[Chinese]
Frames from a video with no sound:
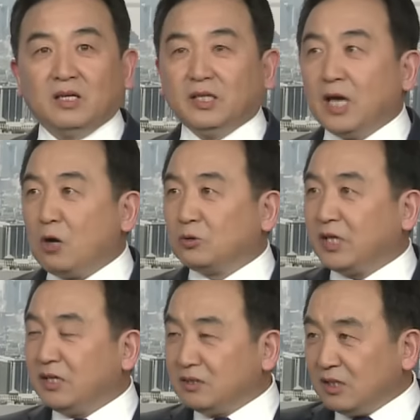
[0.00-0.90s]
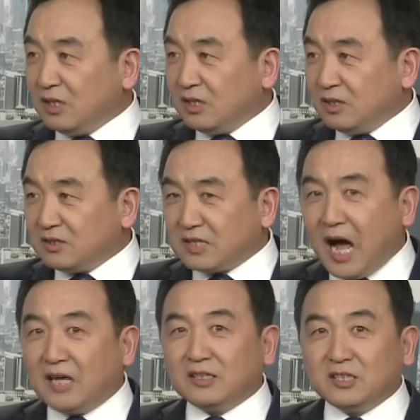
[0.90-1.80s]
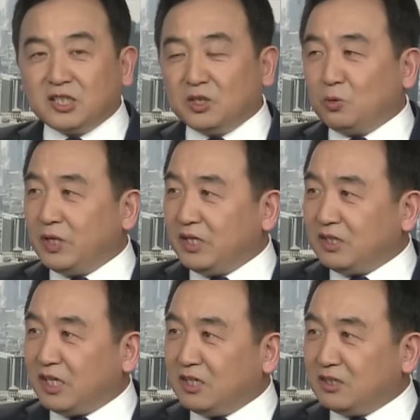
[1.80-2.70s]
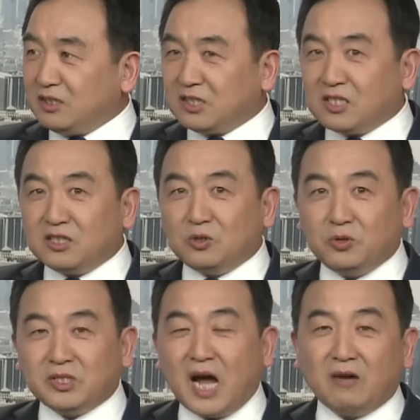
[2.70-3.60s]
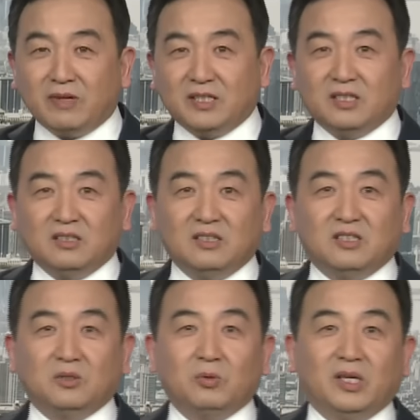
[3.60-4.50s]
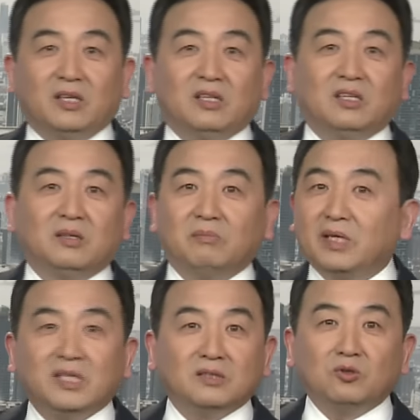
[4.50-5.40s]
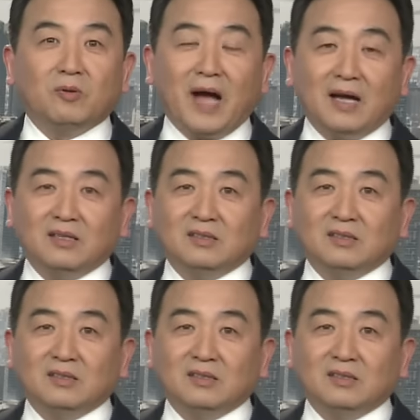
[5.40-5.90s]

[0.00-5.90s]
要听党的指挥，听政治局常委的指挥，没听说吧？